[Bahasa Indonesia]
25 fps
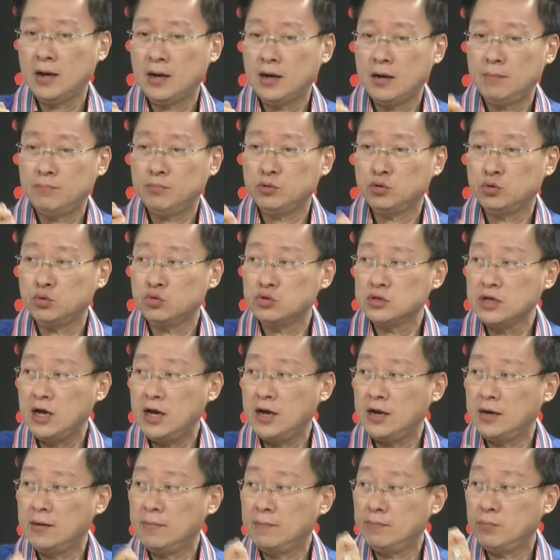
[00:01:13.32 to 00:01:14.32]

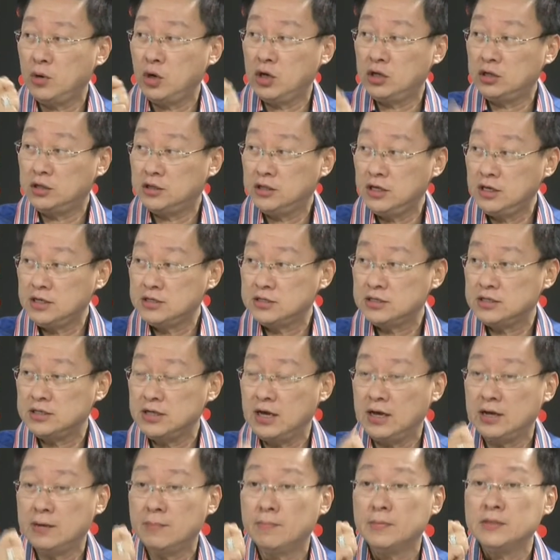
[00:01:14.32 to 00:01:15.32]
keputusan politik
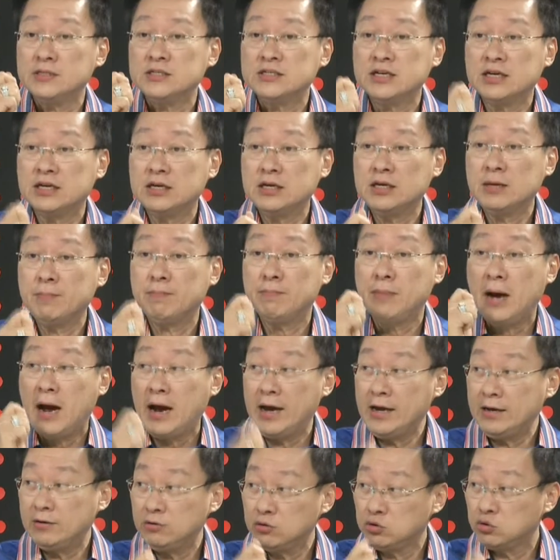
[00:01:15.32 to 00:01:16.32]
dan menjadi
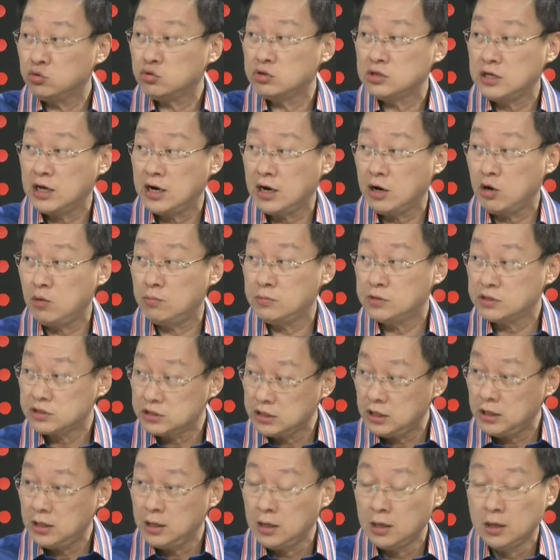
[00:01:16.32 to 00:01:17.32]
baik untuk secara
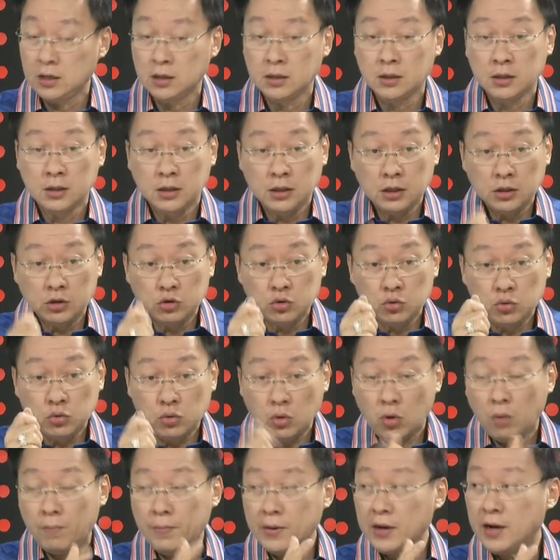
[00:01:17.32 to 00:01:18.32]
komersial itu
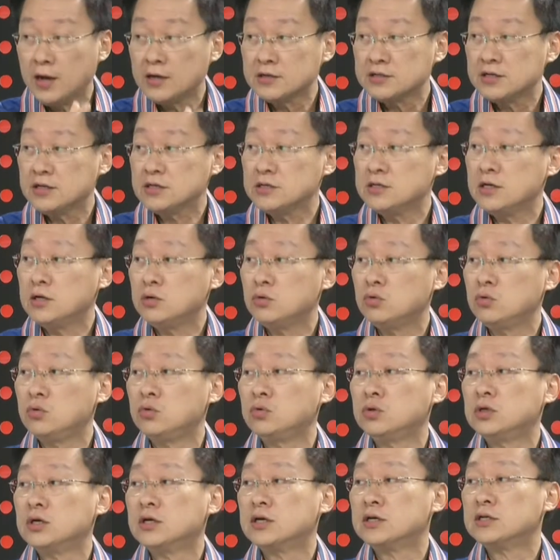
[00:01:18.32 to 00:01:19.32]
open access dulu
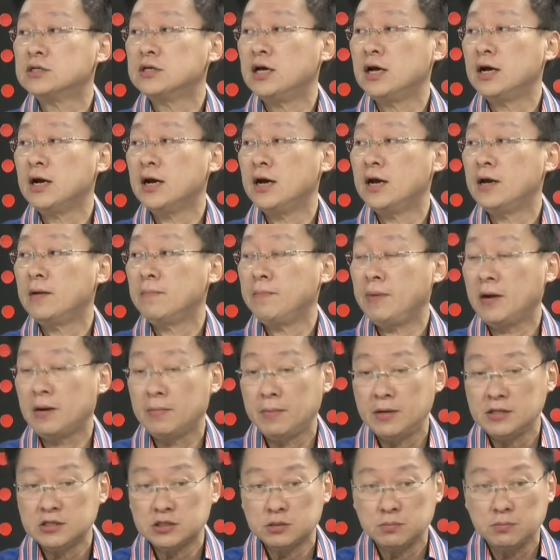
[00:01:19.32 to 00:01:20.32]
dikerjakan.
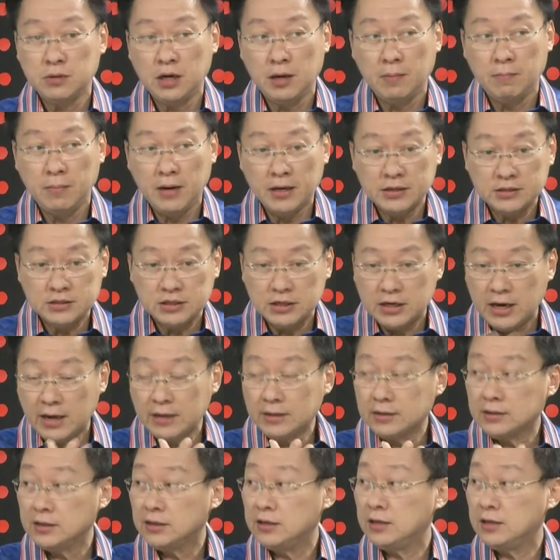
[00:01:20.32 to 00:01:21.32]
Permen 19 diganti.